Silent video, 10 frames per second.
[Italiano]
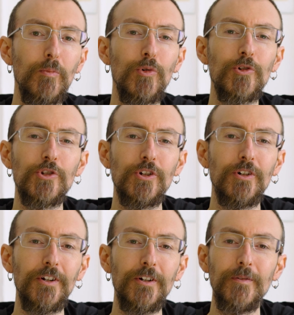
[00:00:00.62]

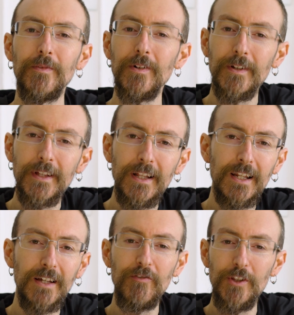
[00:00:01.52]
Buongiorno,
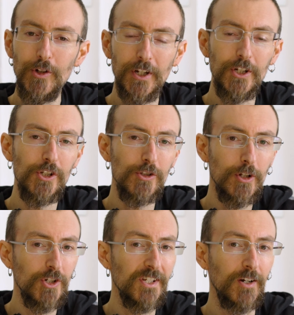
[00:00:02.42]
il video che registro
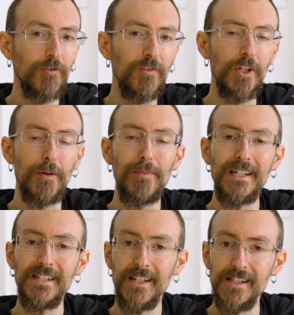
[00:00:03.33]
oggi sarà un video
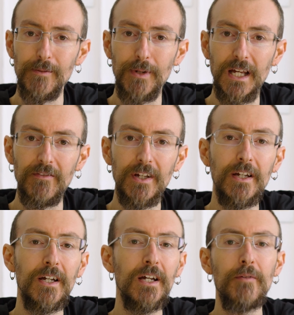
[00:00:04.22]
abbastanza breve,
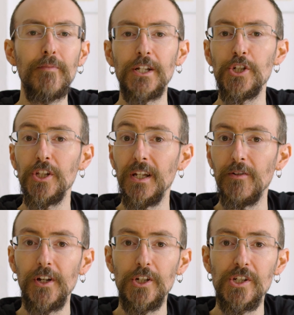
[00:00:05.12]
ma ci
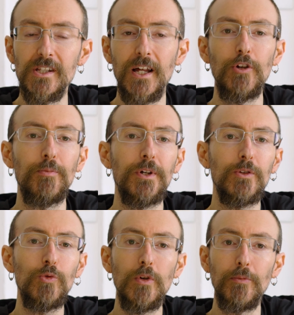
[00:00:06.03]
tenevo a registrarlo per
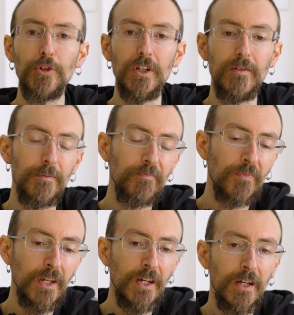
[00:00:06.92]
due motivi.
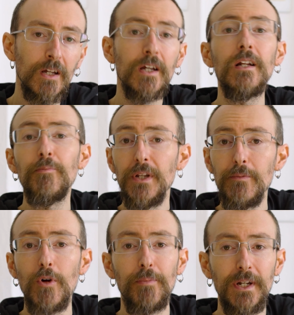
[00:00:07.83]
Il
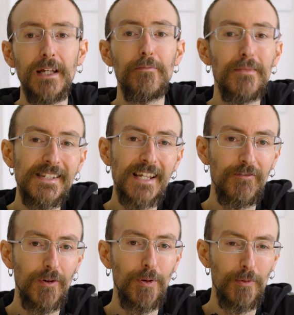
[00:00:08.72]
primo è perché mi
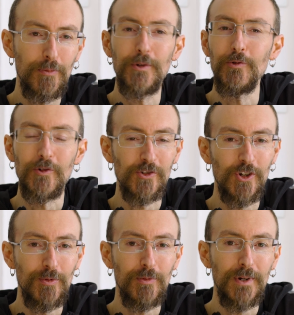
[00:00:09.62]
serve proprio per uno
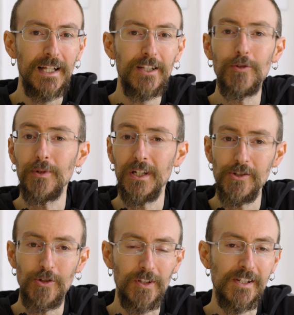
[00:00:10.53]
scopo pratico, perché
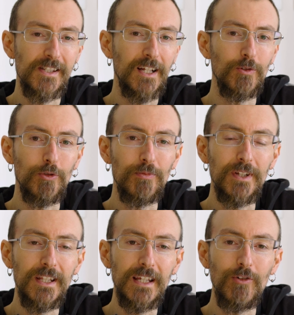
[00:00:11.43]
sto testando un
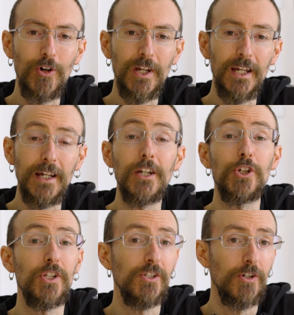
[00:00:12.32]
obiettivo che
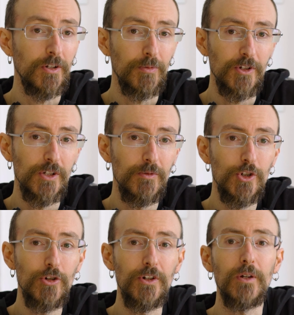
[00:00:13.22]
recensirò nei prossimi
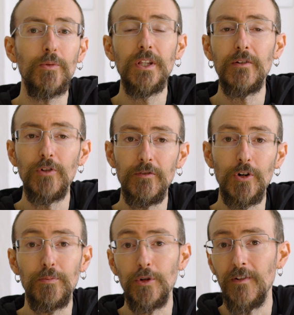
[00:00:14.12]
giorni, quindi
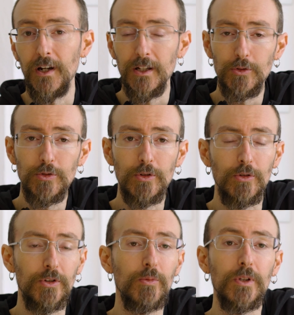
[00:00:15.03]
volevo provarlo a tutto
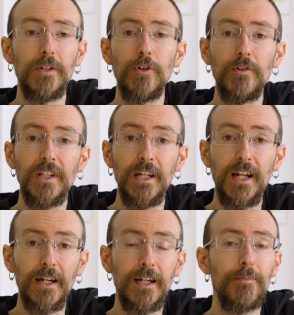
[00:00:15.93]
tondo e quindi volevo vedere
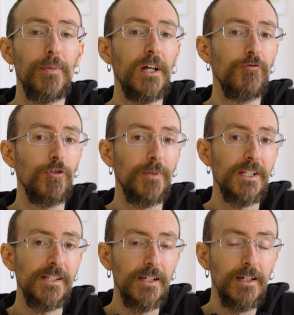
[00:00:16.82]
anche le
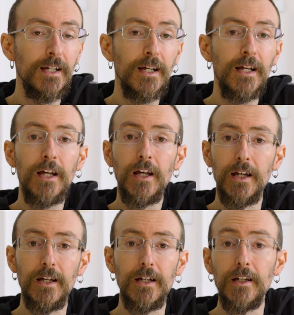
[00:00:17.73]
performance
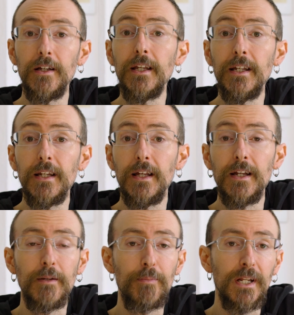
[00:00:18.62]
eh,
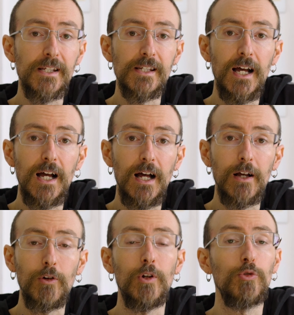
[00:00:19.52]
in
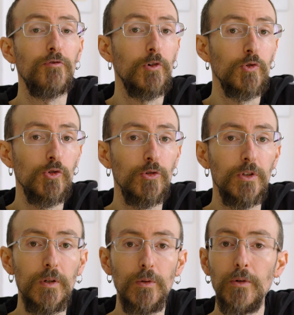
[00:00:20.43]
ripresa con autofocus
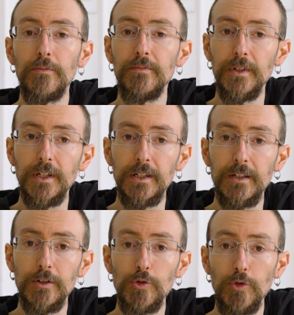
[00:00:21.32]
continuo eh,
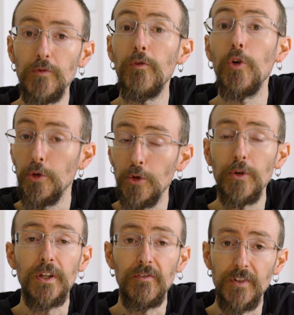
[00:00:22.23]
sul
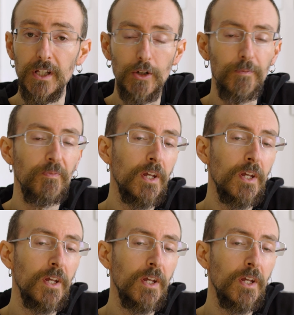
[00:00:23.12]
volto in video.